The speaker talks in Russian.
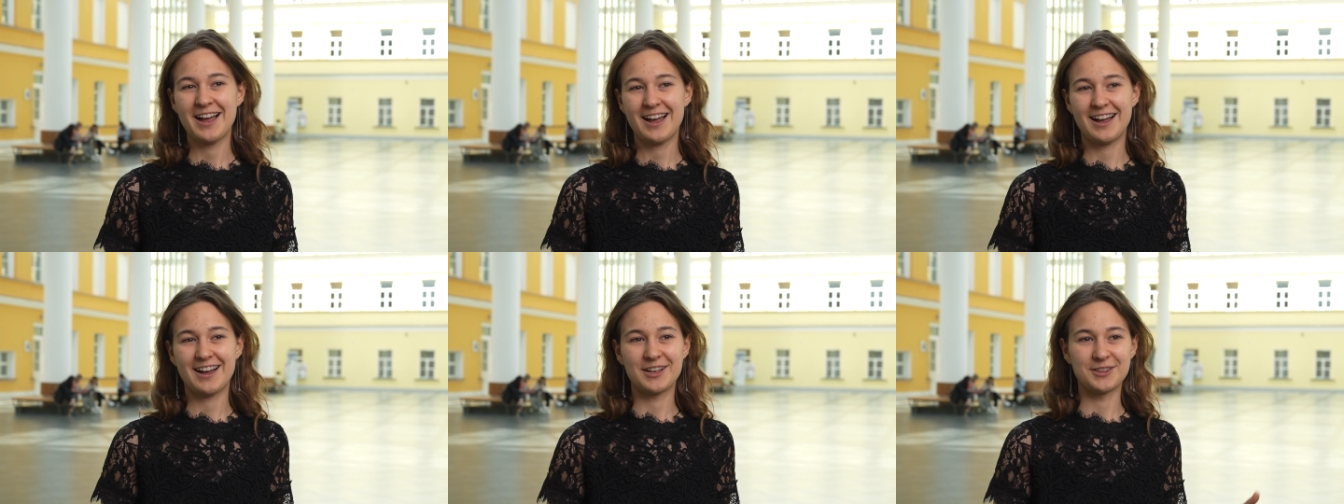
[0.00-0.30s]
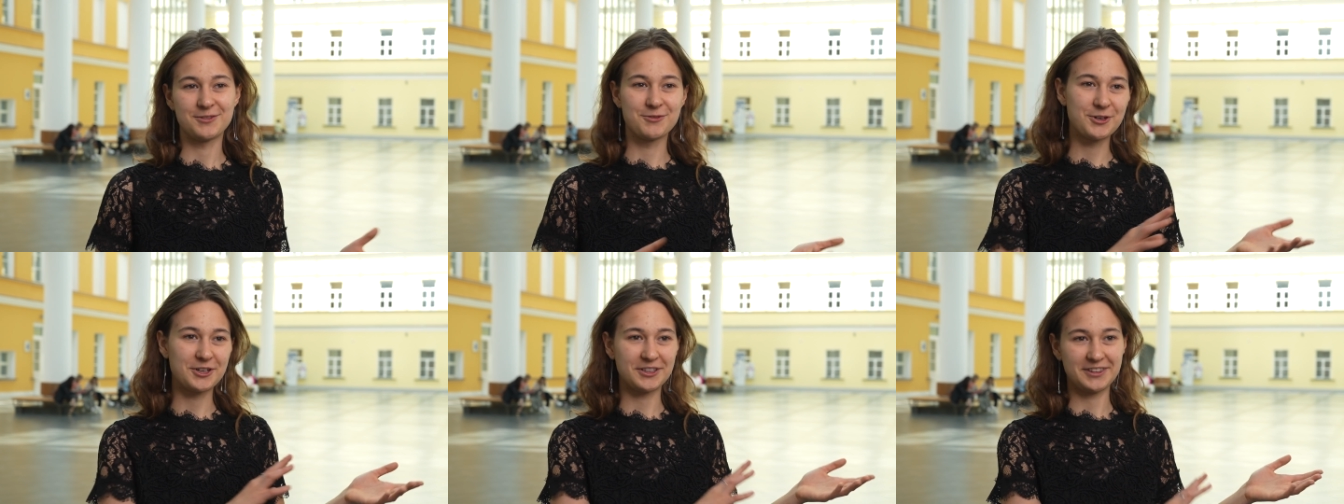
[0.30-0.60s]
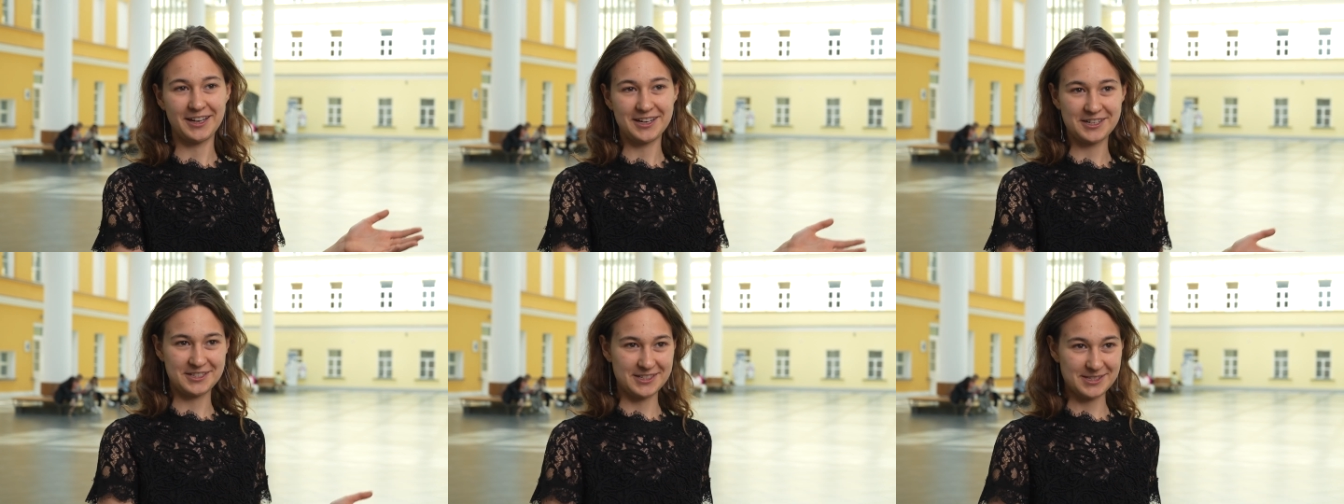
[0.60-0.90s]
э,
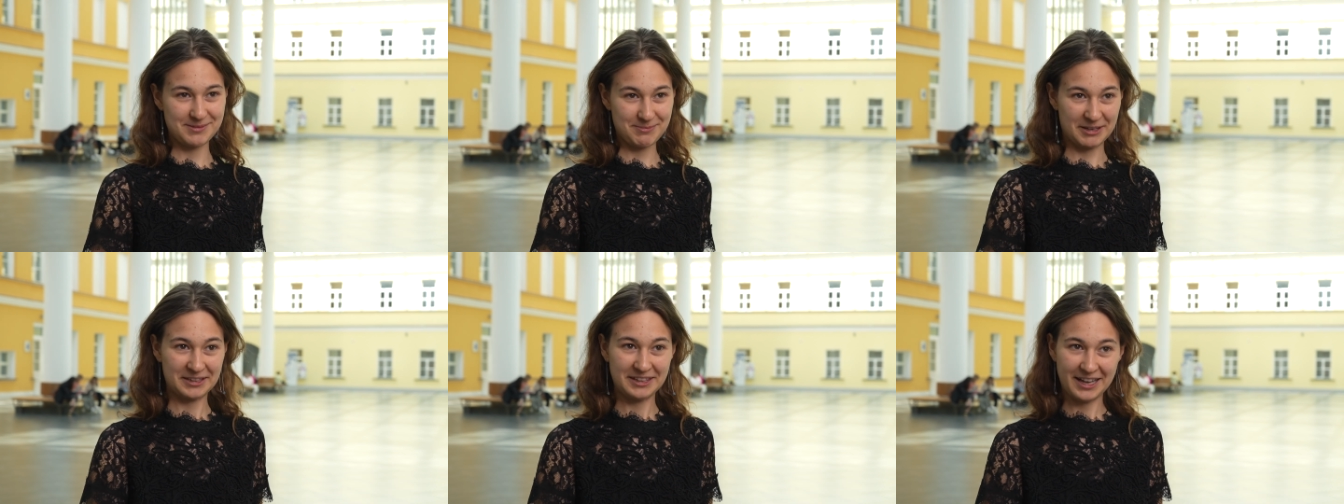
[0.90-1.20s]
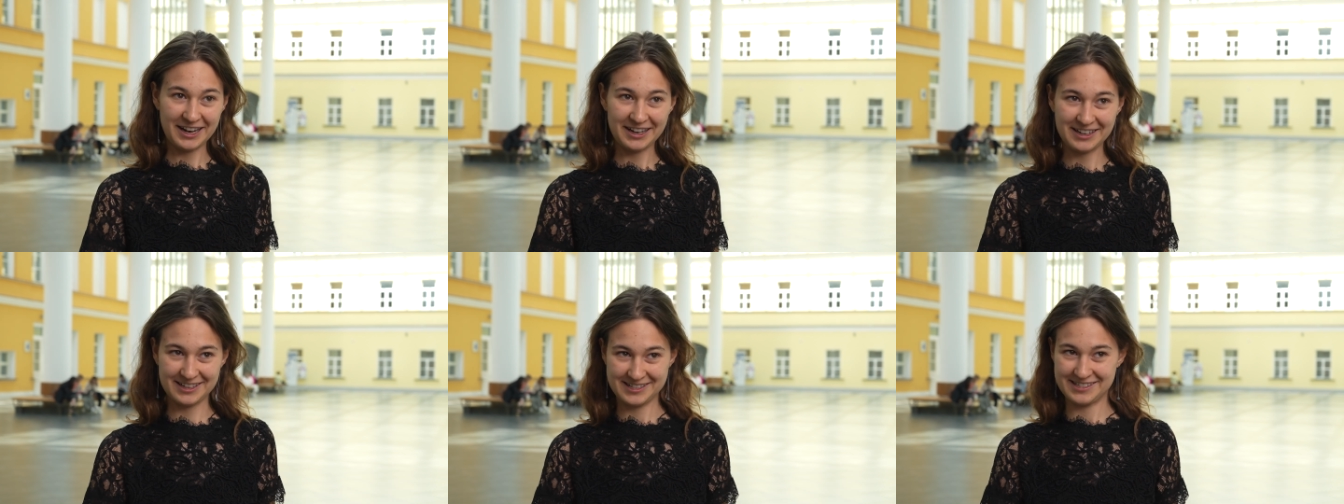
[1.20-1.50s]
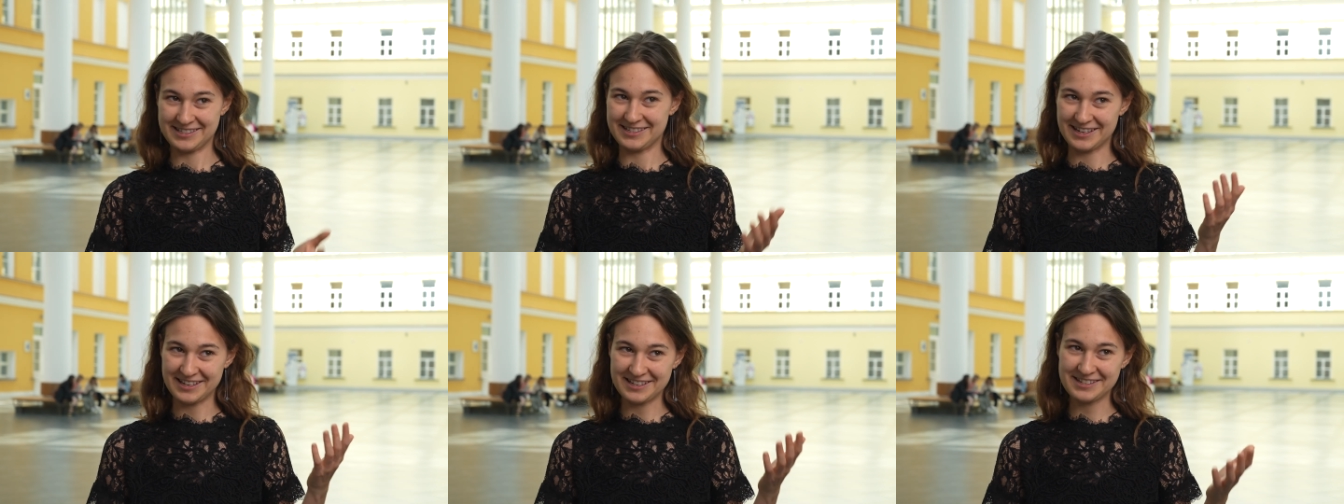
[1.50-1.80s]
двухэтажный спектакль
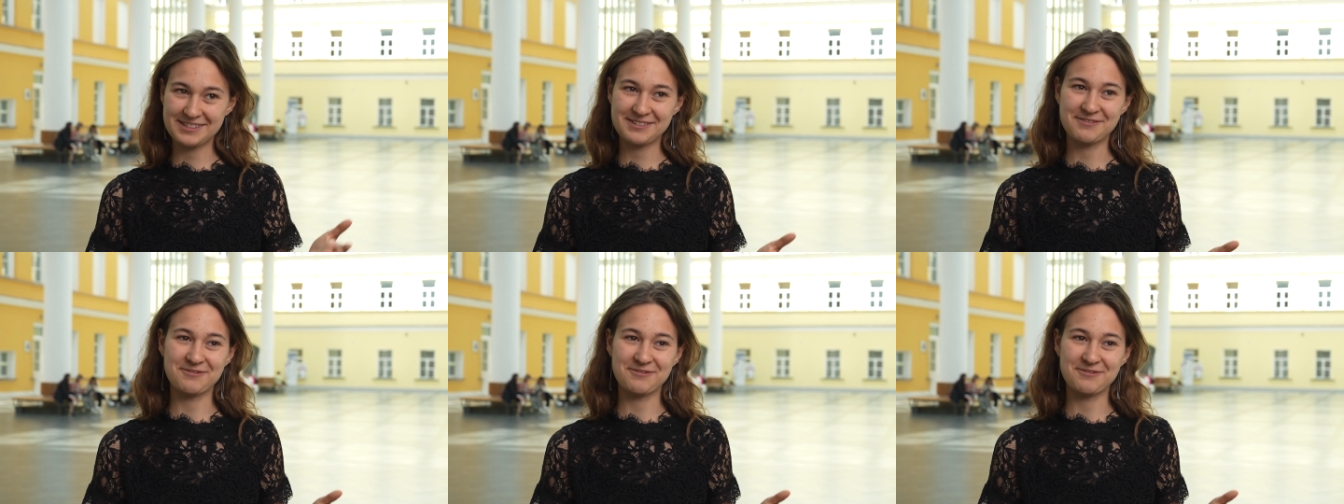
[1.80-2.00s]
здесь,